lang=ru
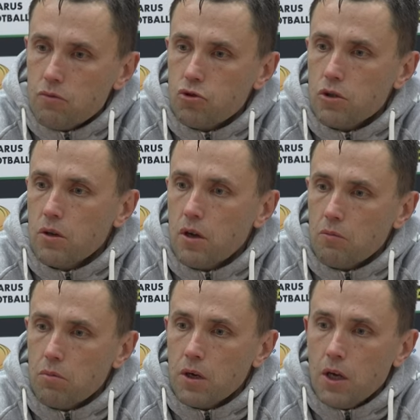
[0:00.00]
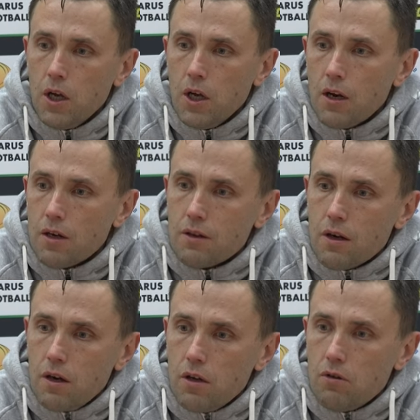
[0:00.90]
уже как бы
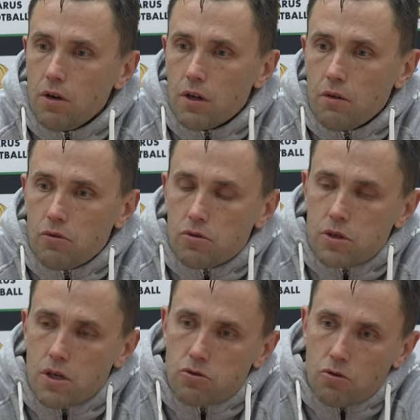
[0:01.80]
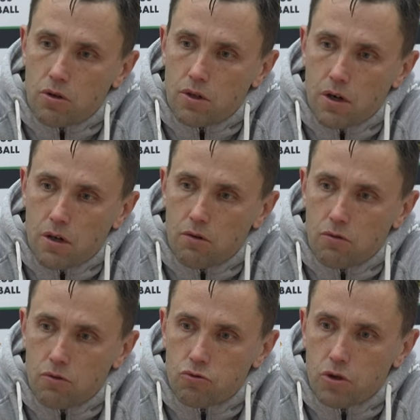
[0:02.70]
контролировали, наверное, не сказать, что
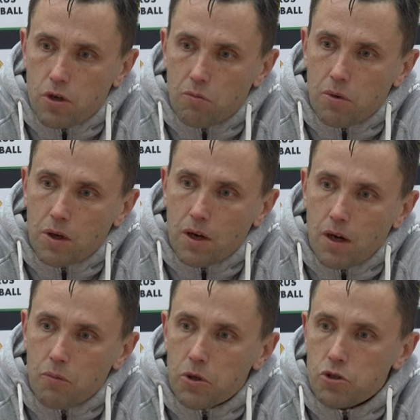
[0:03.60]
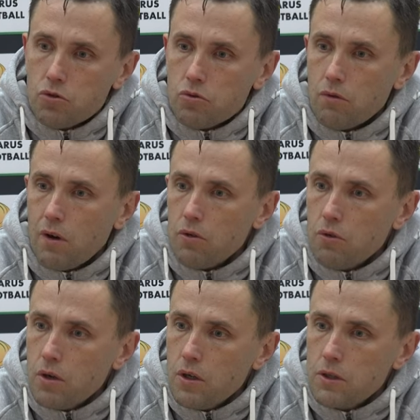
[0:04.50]
контролировали, уже как бы играли по счету
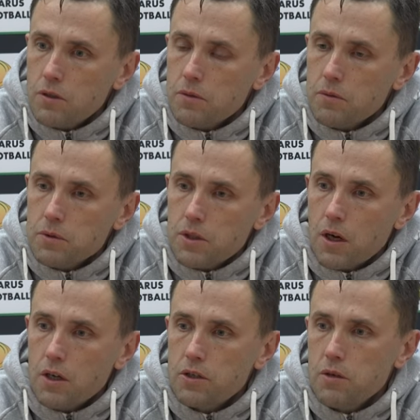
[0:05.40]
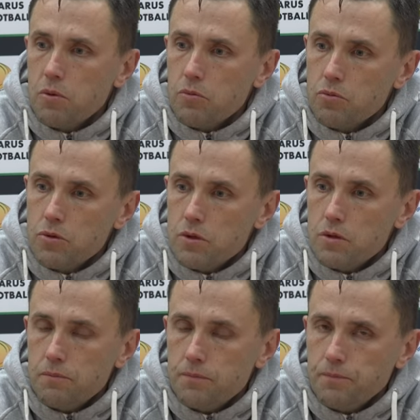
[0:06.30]
2-0, старались не пропустить.